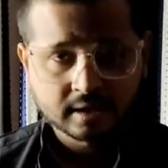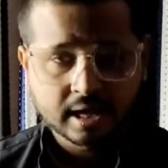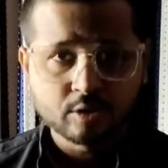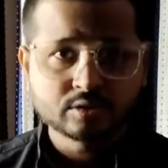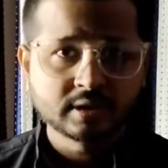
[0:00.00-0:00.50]

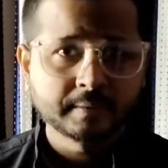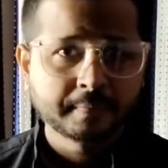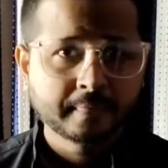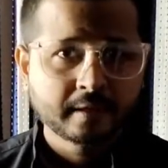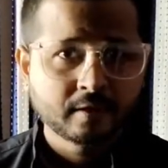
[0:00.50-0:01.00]
गांव से
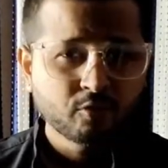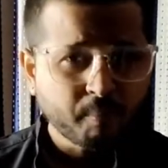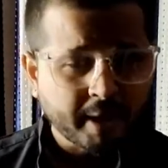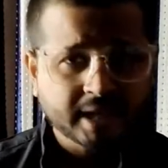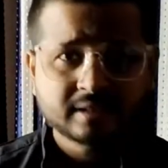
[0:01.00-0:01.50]
वो
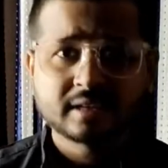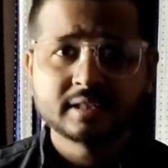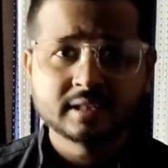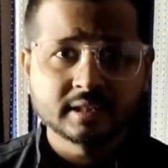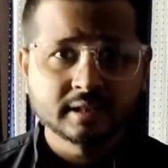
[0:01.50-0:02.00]
बात
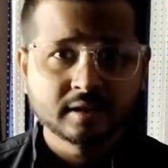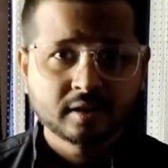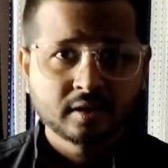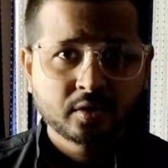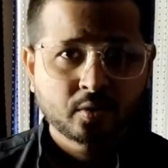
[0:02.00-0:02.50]
करती थी
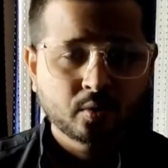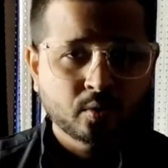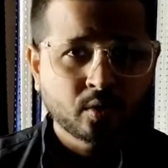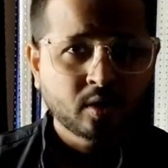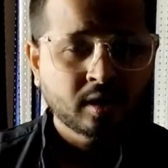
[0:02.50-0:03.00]

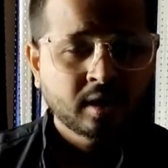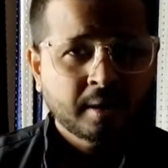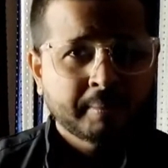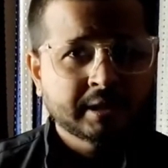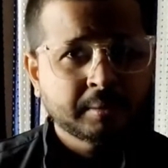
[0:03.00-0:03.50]
वो
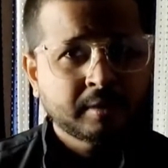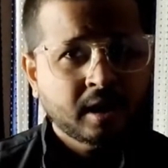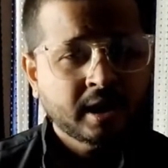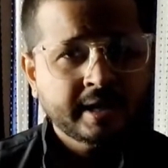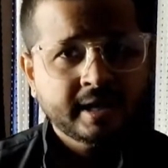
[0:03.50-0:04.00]
मतलब
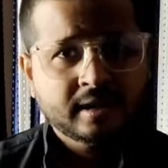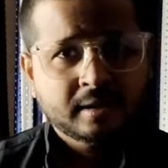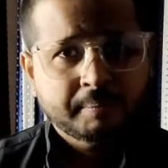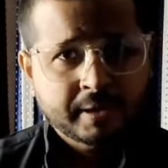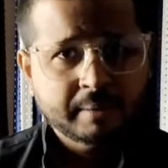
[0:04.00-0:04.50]
हर एक
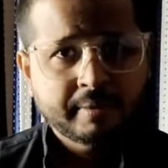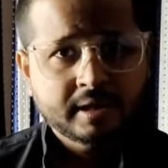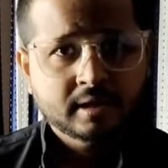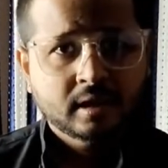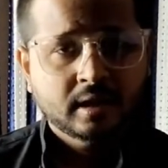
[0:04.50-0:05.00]
पल में
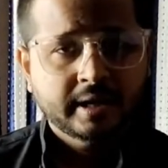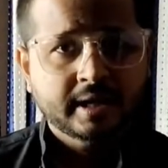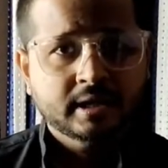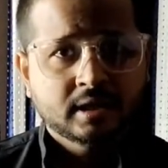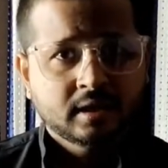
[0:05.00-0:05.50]
हर एक